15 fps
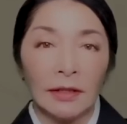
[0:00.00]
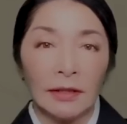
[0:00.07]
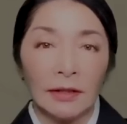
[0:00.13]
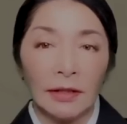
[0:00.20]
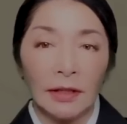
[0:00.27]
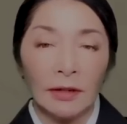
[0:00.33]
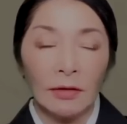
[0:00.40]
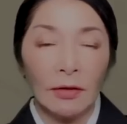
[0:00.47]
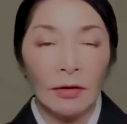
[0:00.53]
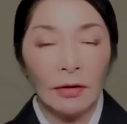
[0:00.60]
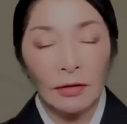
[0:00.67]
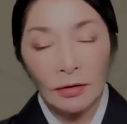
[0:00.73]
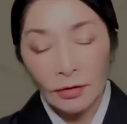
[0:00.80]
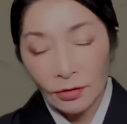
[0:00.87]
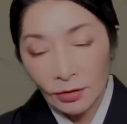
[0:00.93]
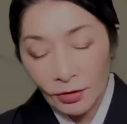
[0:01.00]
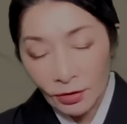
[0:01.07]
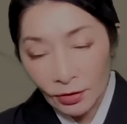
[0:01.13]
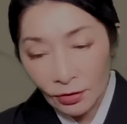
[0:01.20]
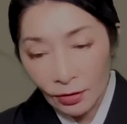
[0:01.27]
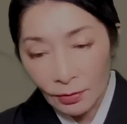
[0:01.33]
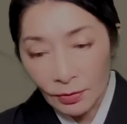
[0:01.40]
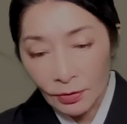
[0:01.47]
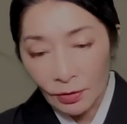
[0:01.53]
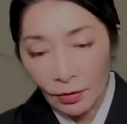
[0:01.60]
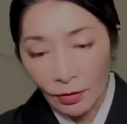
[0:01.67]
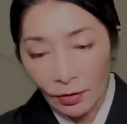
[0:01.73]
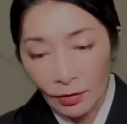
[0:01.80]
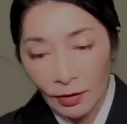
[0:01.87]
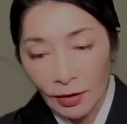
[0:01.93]
でよく覗き込む
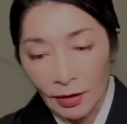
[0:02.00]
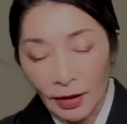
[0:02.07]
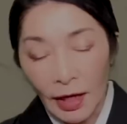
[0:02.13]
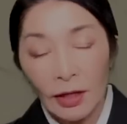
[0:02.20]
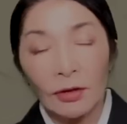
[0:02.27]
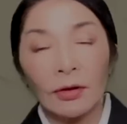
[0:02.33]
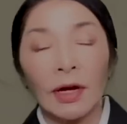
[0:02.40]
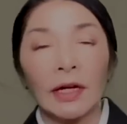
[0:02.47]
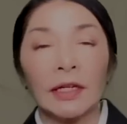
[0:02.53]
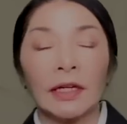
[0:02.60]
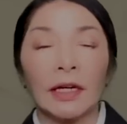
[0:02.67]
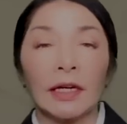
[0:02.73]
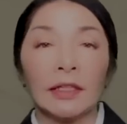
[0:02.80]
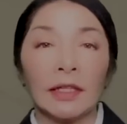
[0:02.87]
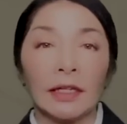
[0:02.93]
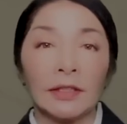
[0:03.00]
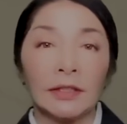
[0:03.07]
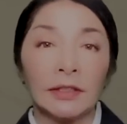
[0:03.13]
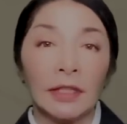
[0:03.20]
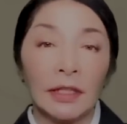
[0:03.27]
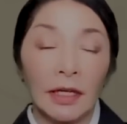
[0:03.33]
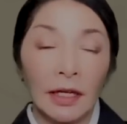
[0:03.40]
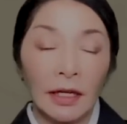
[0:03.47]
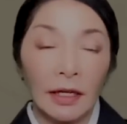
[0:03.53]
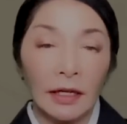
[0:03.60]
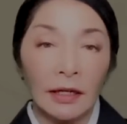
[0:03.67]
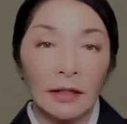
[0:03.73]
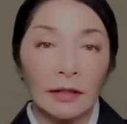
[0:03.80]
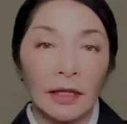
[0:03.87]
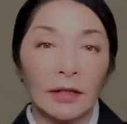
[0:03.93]
とヤドカリがいたりしてね
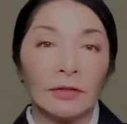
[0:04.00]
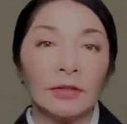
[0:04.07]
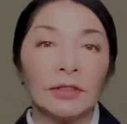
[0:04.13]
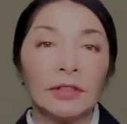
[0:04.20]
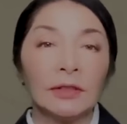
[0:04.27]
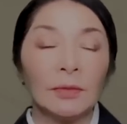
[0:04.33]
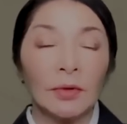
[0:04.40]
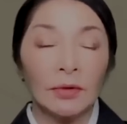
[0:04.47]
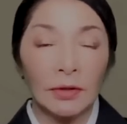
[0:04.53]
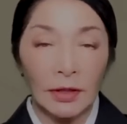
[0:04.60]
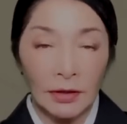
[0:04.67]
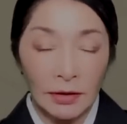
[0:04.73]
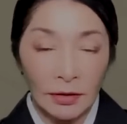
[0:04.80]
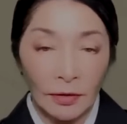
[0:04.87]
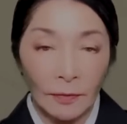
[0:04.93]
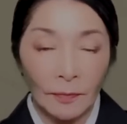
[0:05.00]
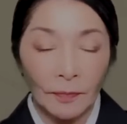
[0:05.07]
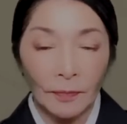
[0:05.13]
楽しいもんですよ